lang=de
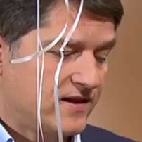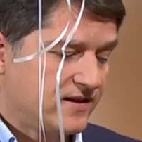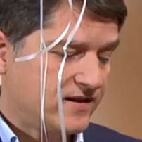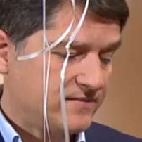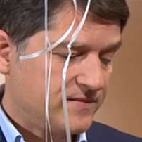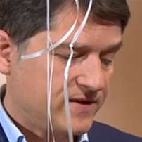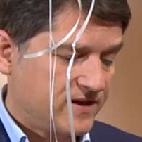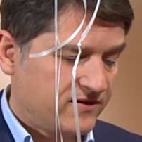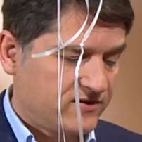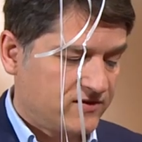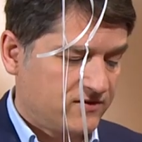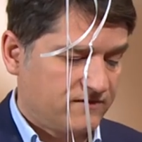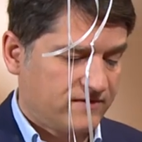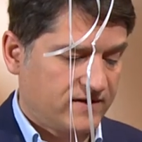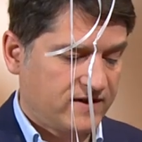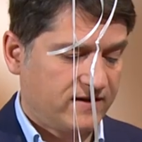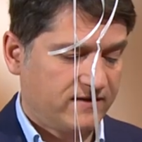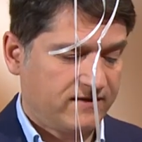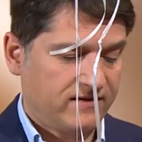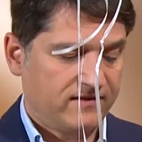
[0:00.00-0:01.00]
dachte mir das schon,
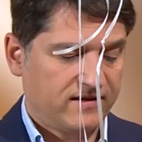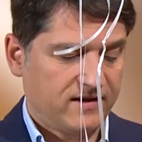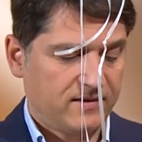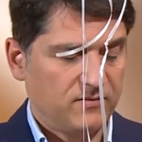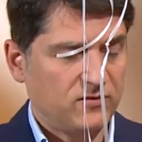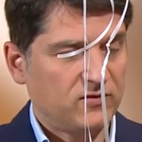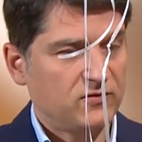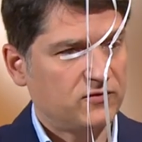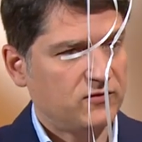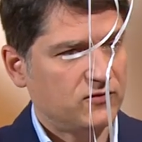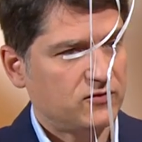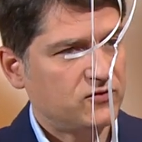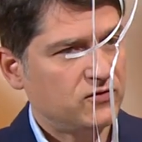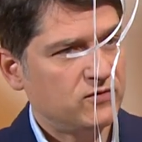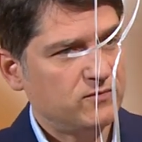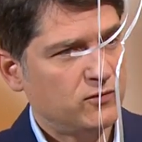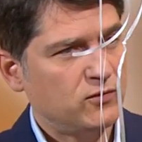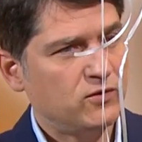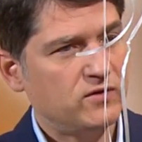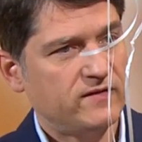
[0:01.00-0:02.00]
weil das ist eben so, so
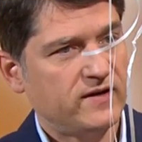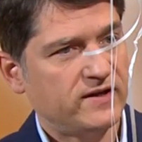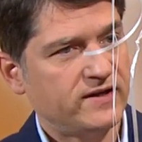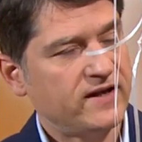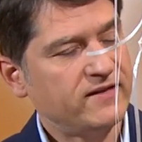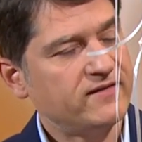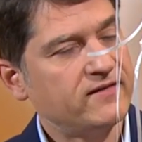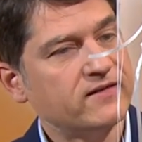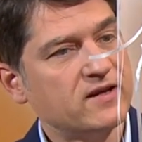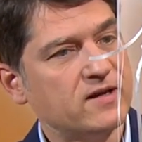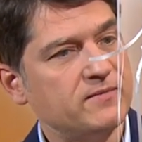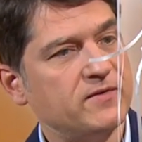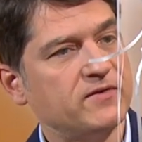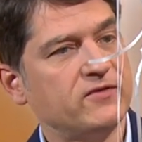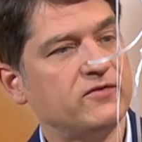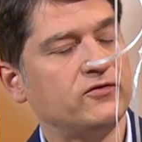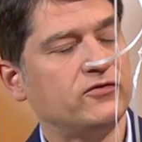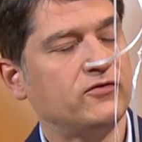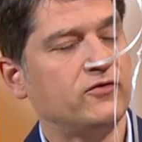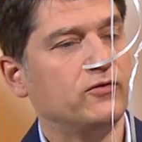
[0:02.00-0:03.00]
schön Boulevardes, das kann man
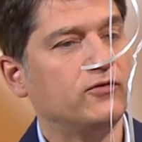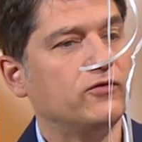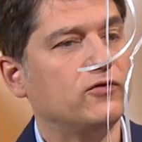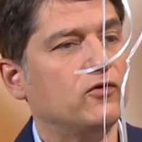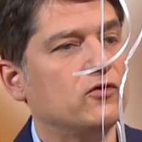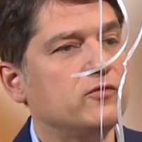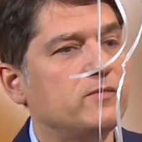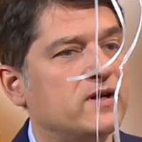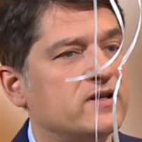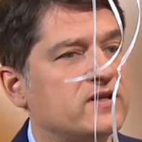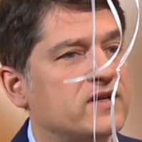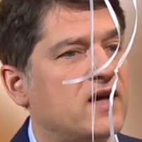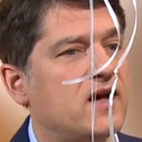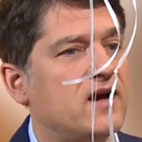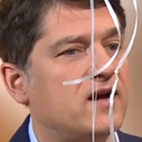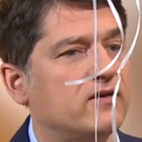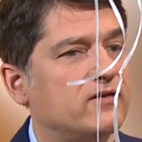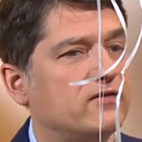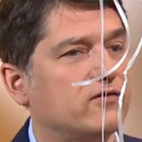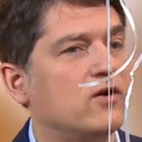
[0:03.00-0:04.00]
oh. schön so
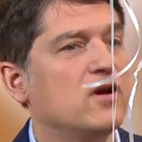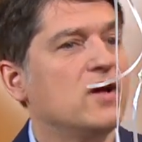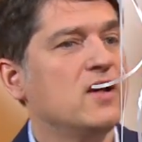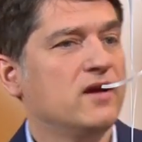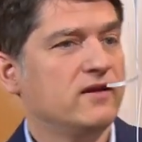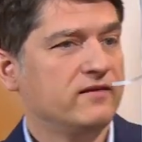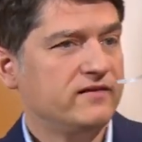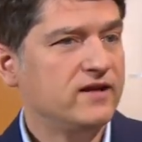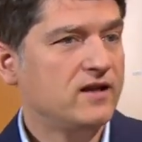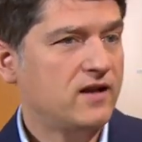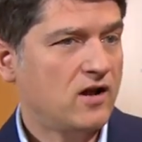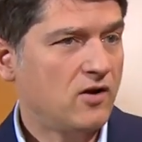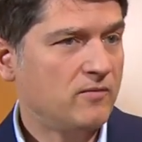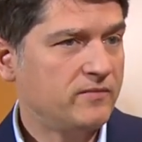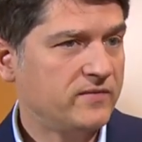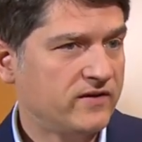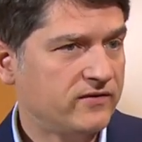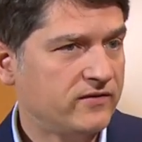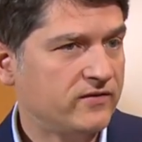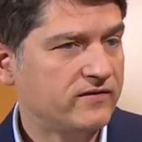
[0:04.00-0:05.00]
rübertragen. Und so. Sie
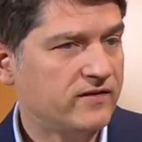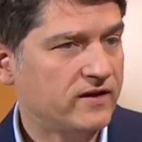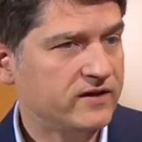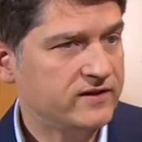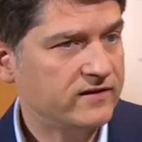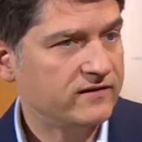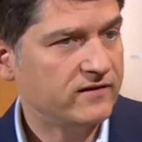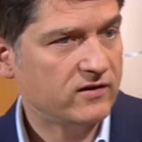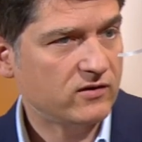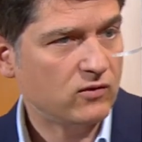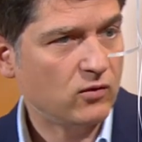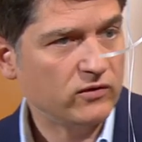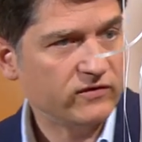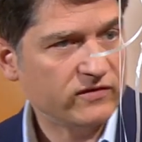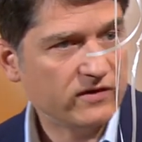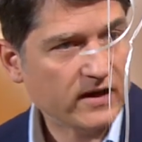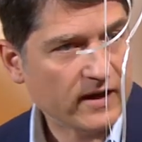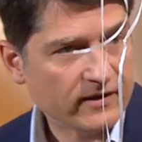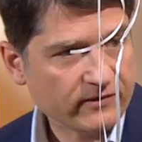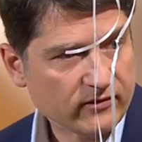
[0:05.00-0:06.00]
glauben, dass sozusagen dieser
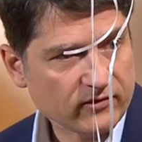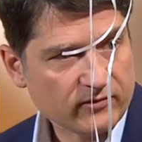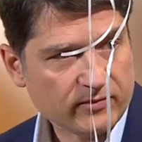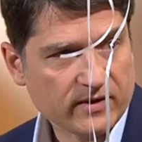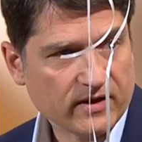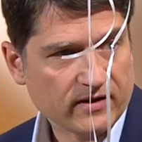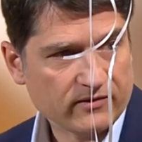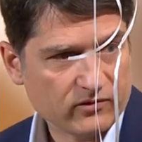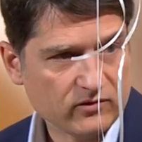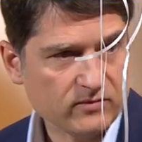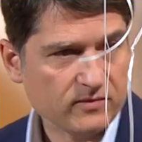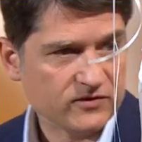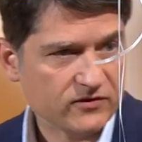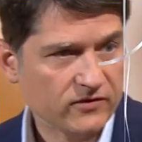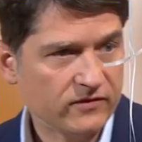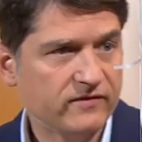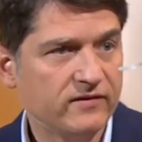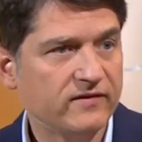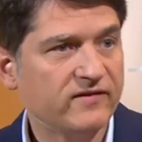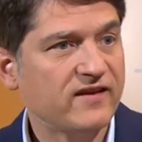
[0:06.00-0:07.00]
große
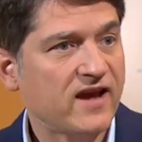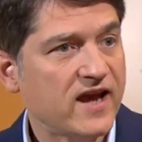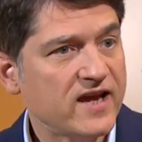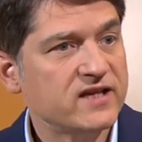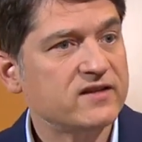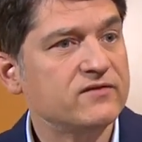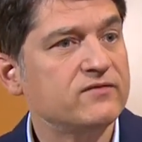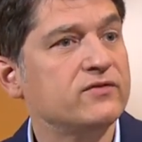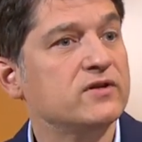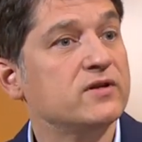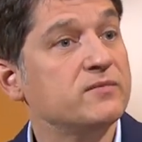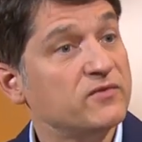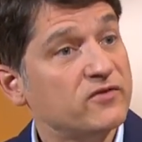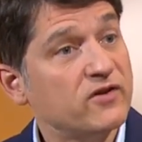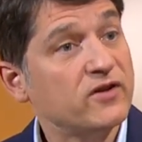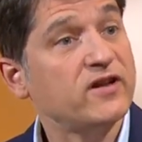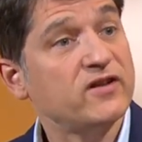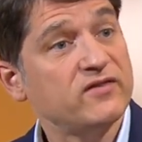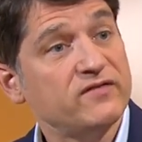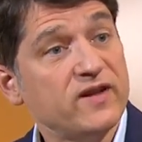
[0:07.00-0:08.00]
Leistungsbilanzüberschuss ein Zeichen für eine
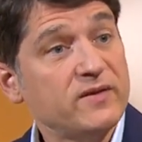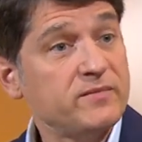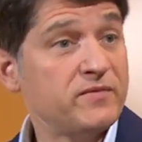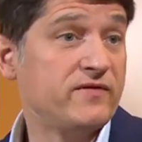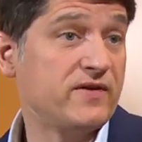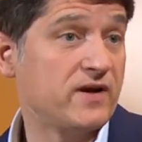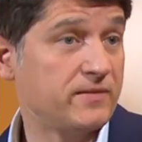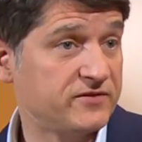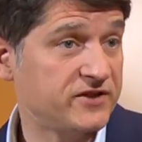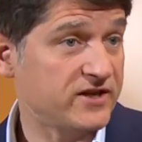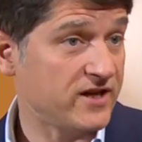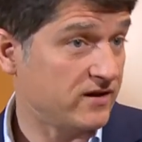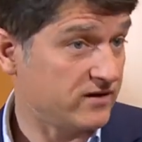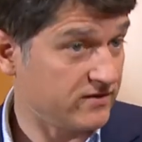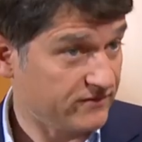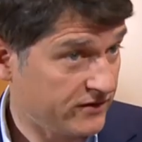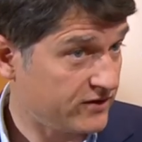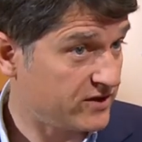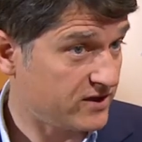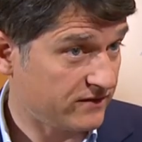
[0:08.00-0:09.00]
besonders
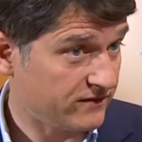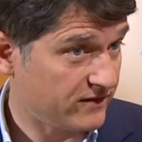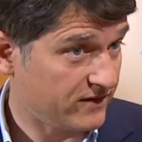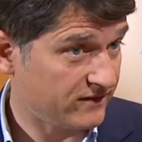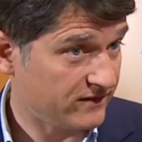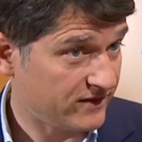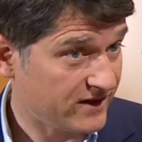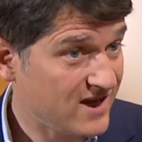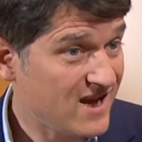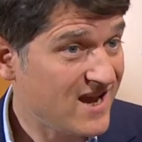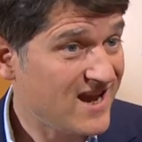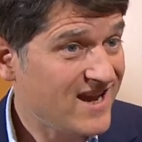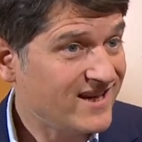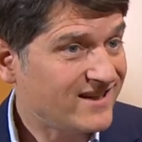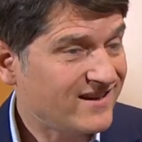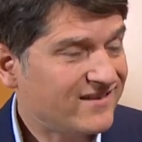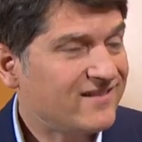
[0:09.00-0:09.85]
wettbewerbsstarke Wirtschaft ist. Nicht? Für das